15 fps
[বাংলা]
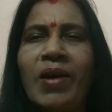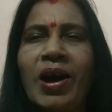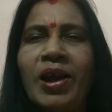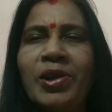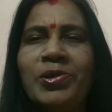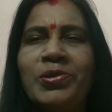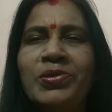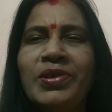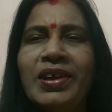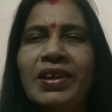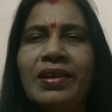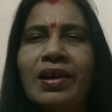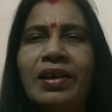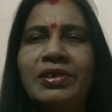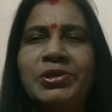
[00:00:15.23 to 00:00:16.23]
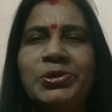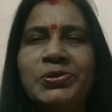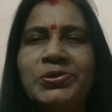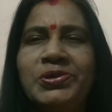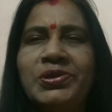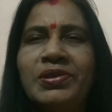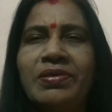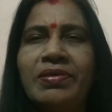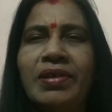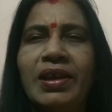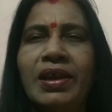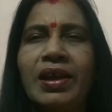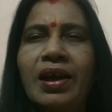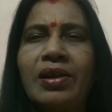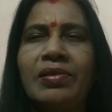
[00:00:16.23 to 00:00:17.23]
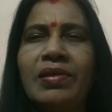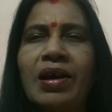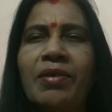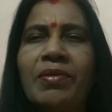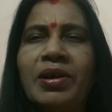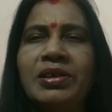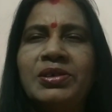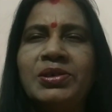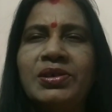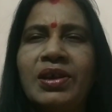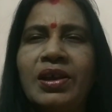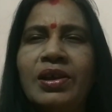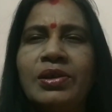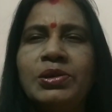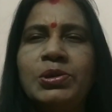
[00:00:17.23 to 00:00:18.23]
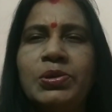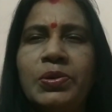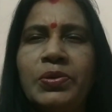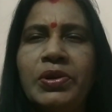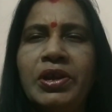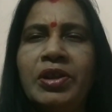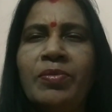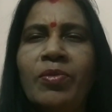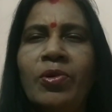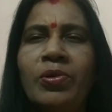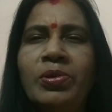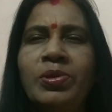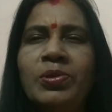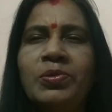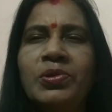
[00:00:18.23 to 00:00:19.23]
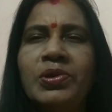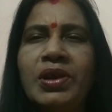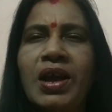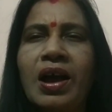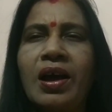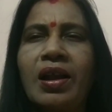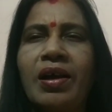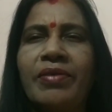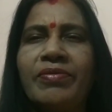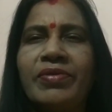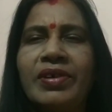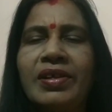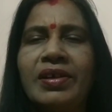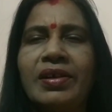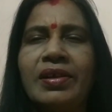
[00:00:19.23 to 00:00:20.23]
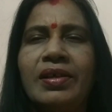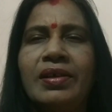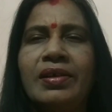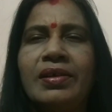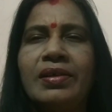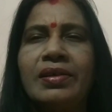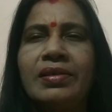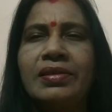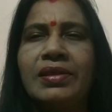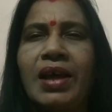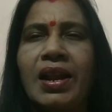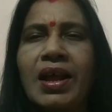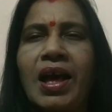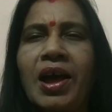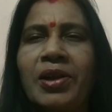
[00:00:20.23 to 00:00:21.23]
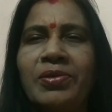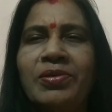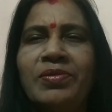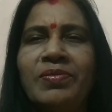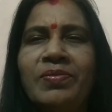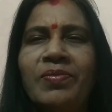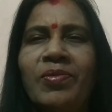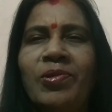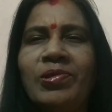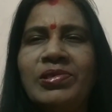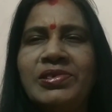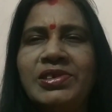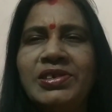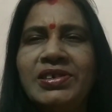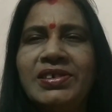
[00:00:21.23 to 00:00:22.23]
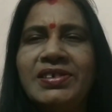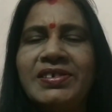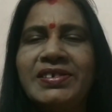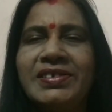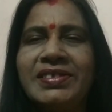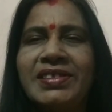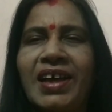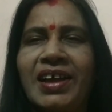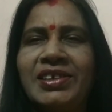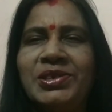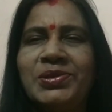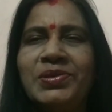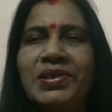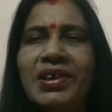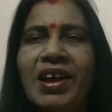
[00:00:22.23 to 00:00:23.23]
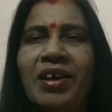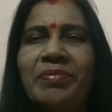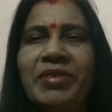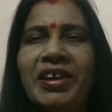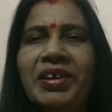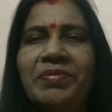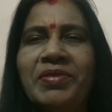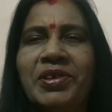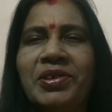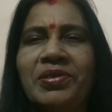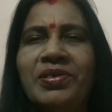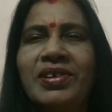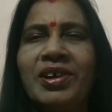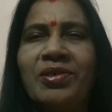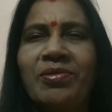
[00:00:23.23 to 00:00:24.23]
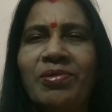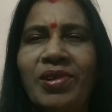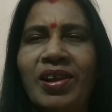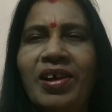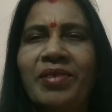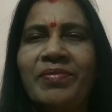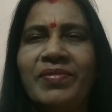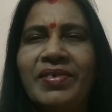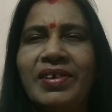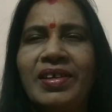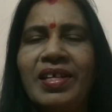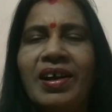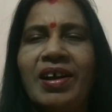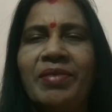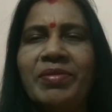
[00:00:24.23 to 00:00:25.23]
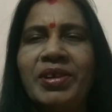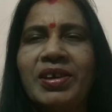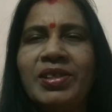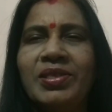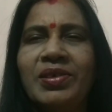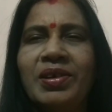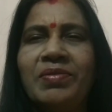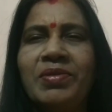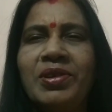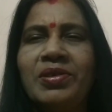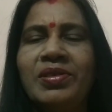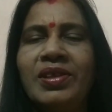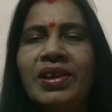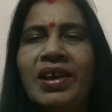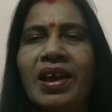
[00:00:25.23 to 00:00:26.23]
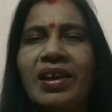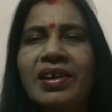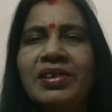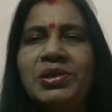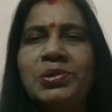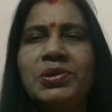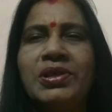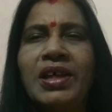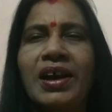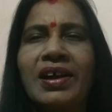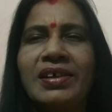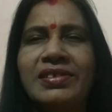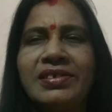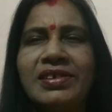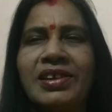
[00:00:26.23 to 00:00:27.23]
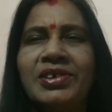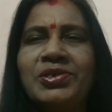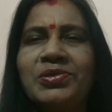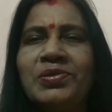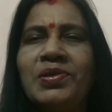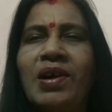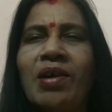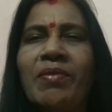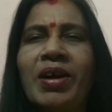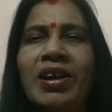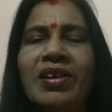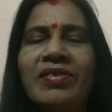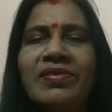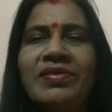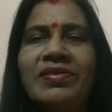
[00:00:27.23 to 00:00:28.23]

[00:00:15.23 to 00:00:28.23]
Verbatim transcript: ভালোও নেই আর সুস্থও নেই কারণ আমার শরীর মন দুটোই খারাপ তার কারণ বলছি তার জন্যেই আমি এই ভিডিওটা করলাম আমি কিন্তু এই ভিডিওতে কিছুই দেখাচ্ছি না শুধু আমার